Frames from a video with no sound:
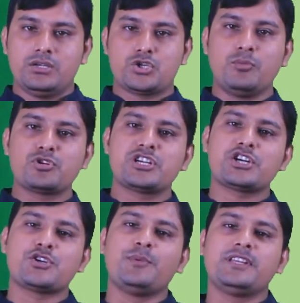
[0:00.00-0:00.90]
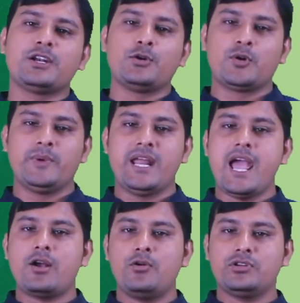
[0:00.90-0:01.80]
সমস্যার সমাধান করবেন
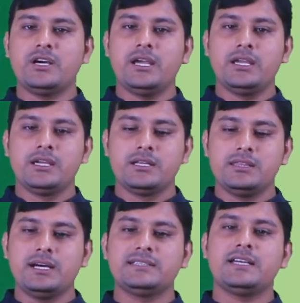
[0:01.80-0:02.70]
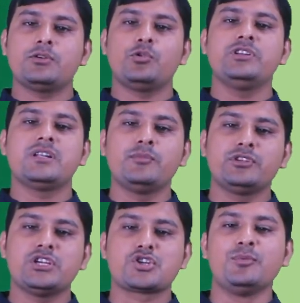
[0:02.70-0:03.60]
এক কথায় দাতা গ্রহিতার
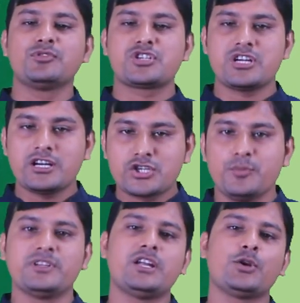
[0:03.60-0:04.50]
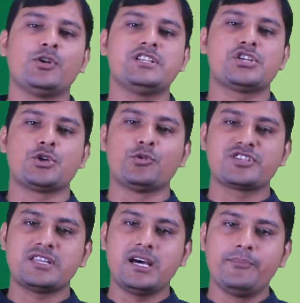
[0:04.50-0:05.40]
মধ্যে সমস্যার সমাধান করে যে
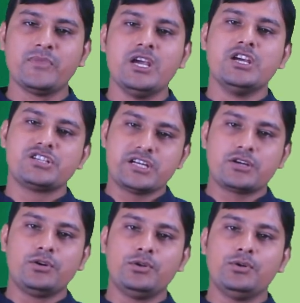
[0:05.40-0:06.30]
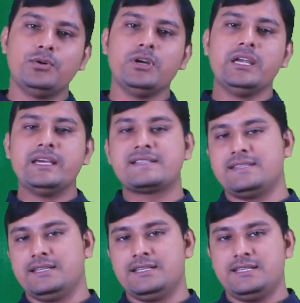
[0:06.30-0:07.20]
সংস্থা সেটা হলো
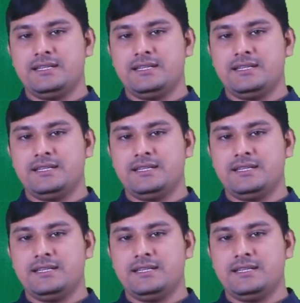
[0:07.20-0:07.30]
ইক্সিড